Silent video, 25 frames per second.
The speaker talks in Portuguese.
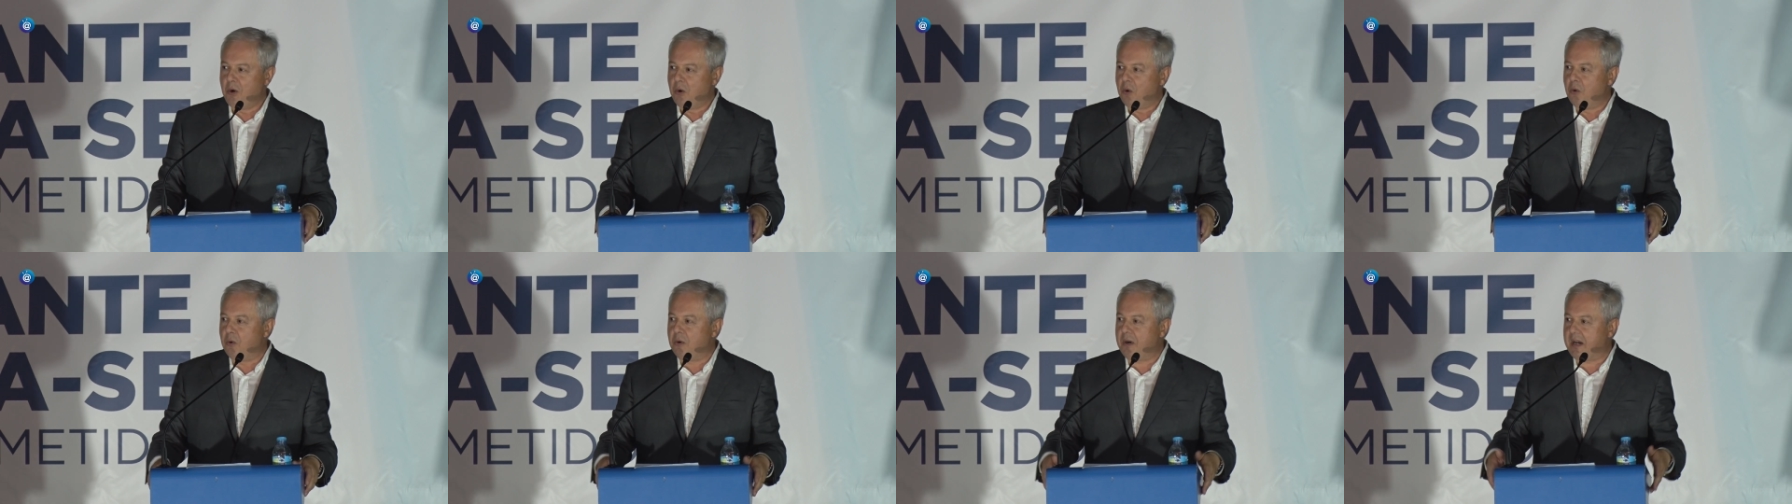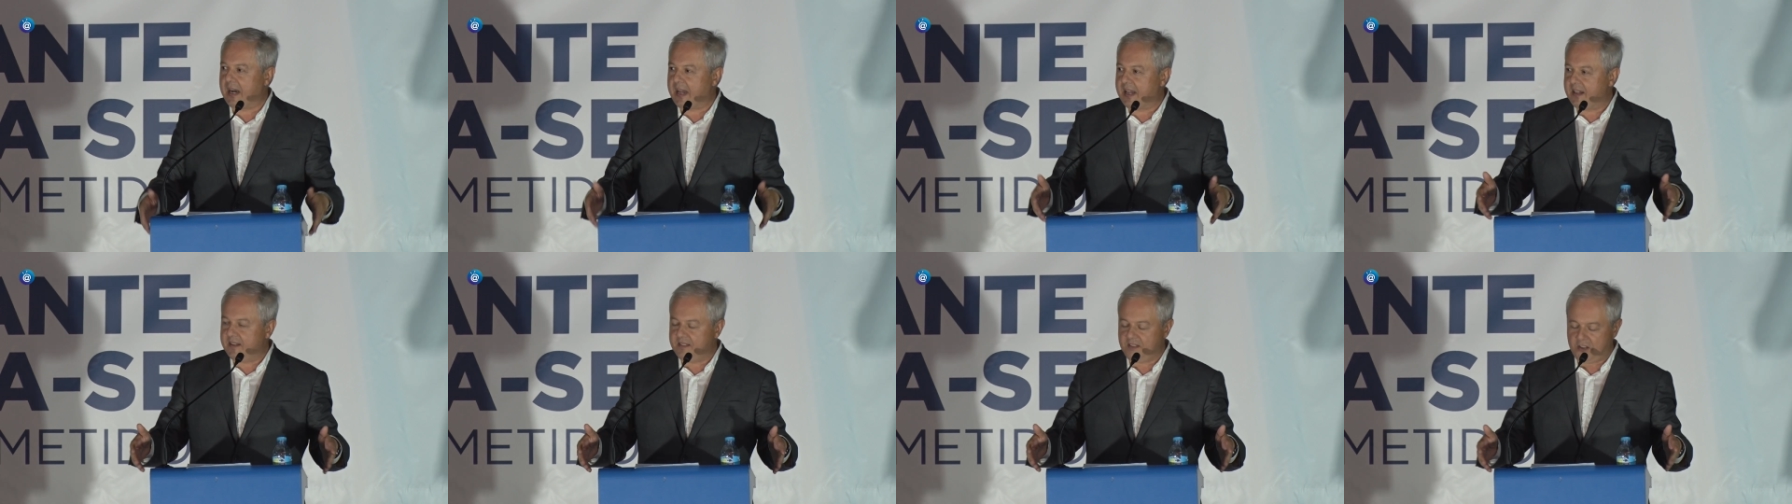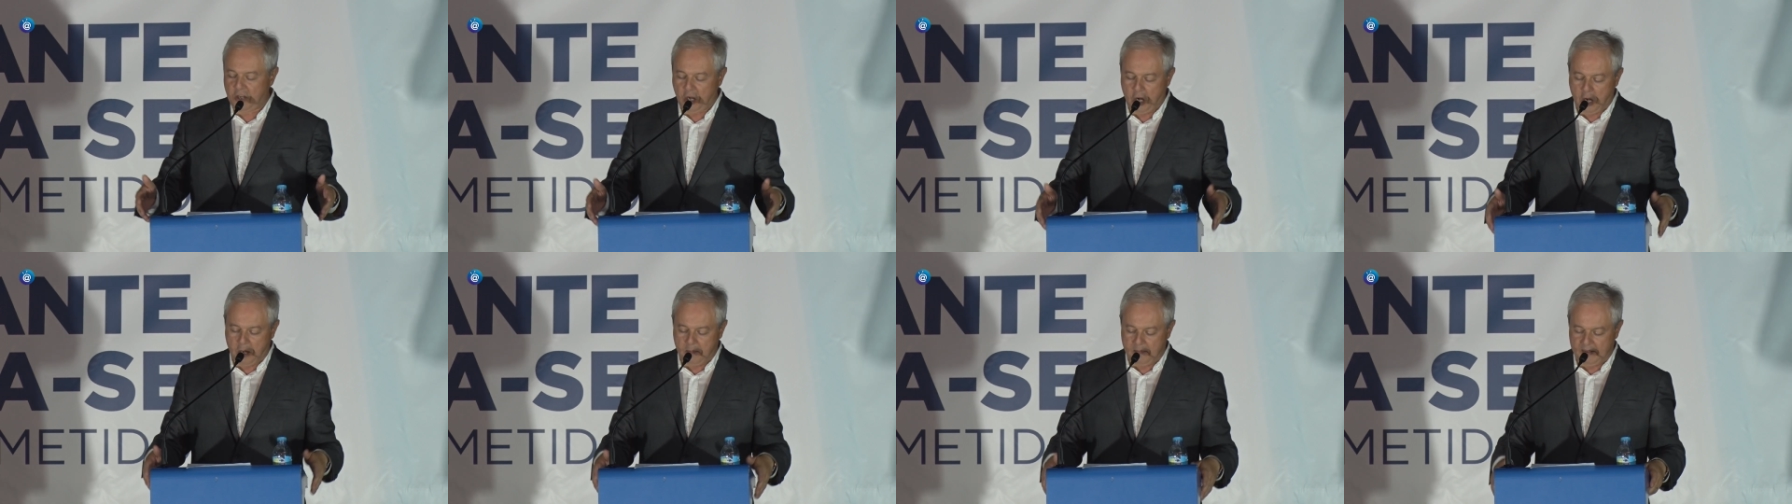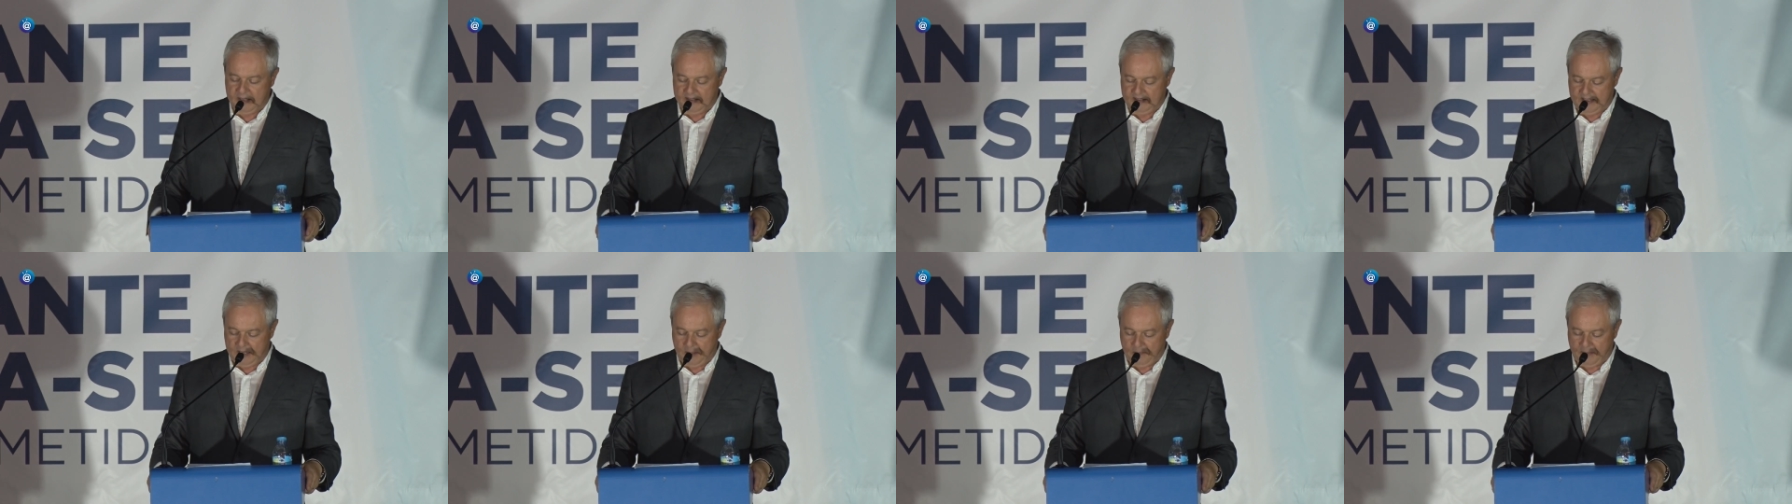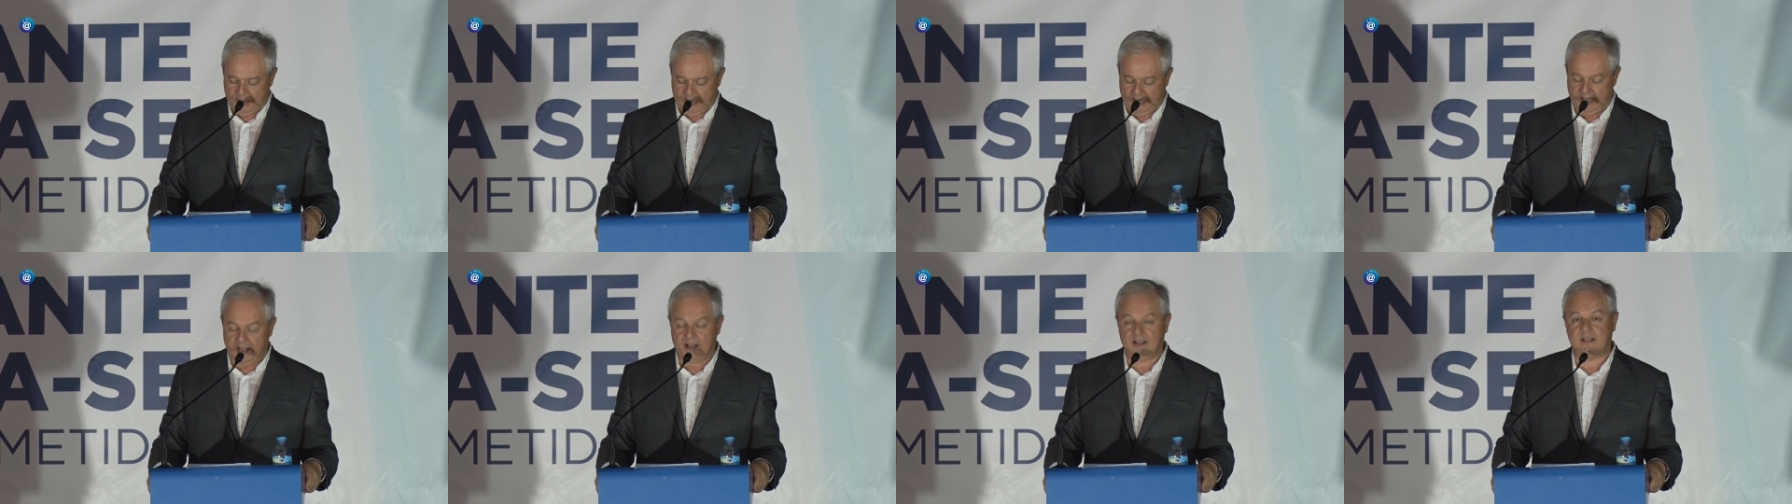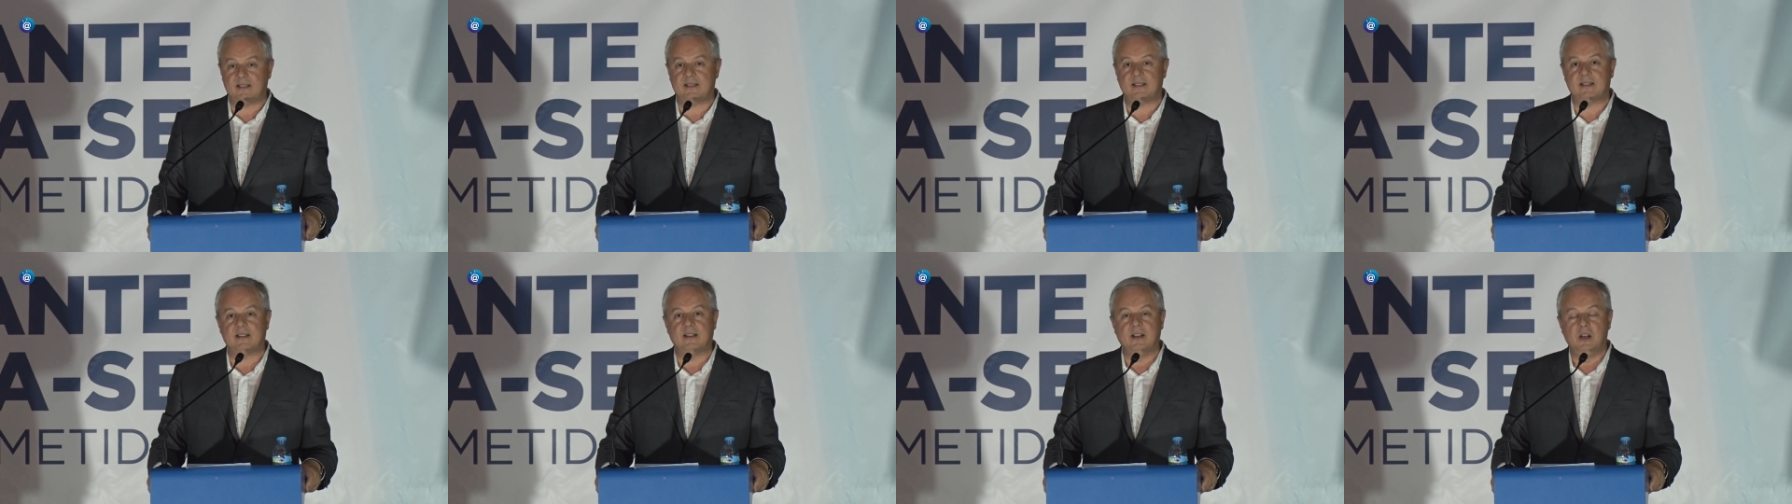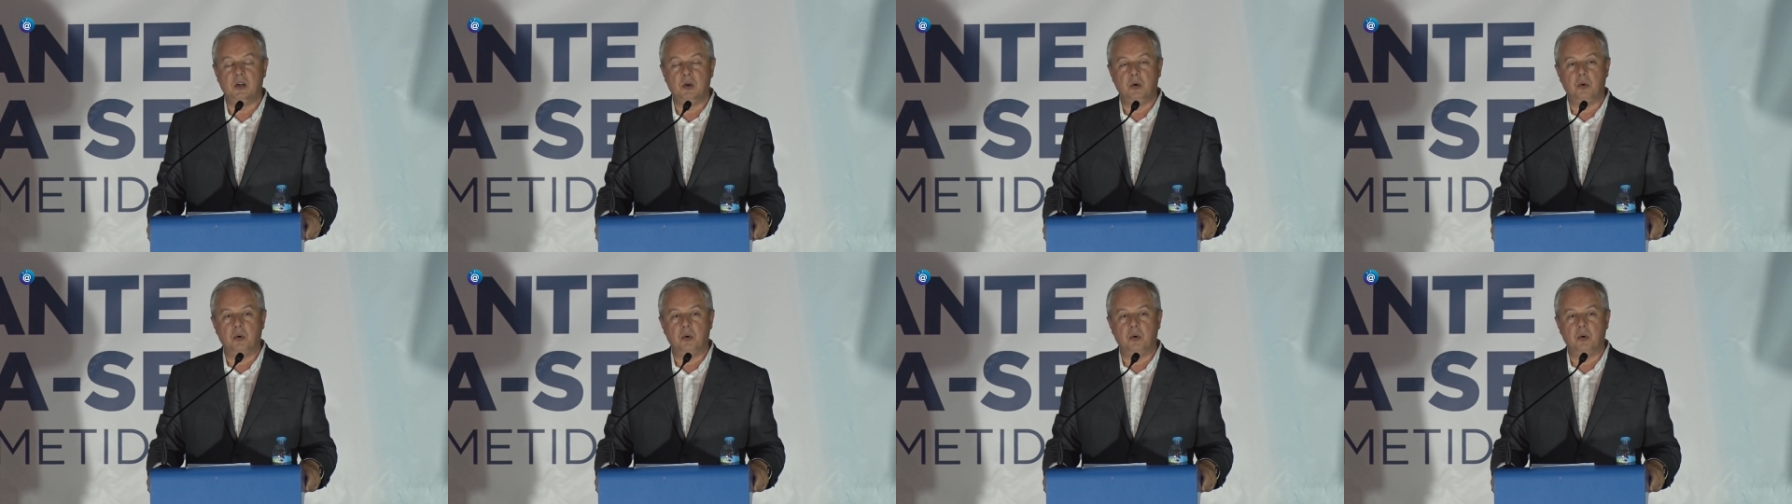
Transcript: um grande homem de Amarante,